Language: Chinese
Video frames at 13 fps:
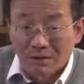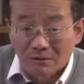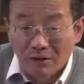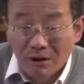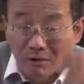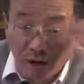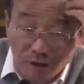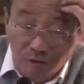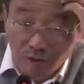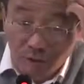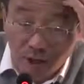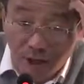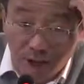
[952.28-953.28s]
剩余劳
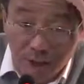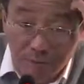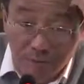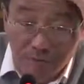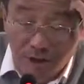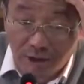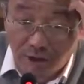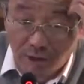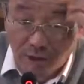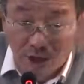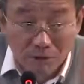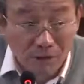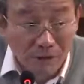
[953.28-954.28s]
动会让一部分人从
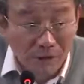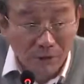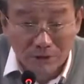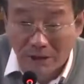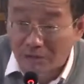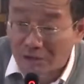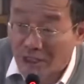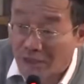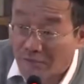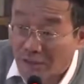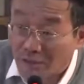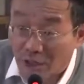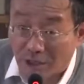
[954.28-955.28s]
劳动领域当中解
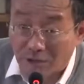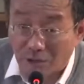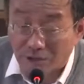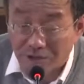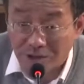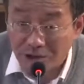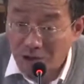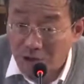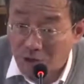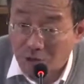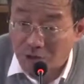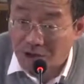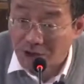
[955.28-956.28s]
放出来，从事艺
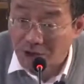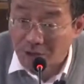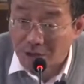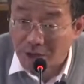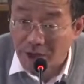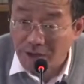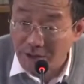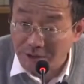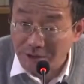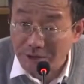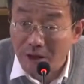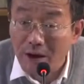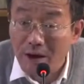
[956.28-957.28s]
术、哲学、科
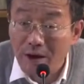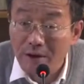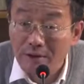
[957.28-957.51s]
学。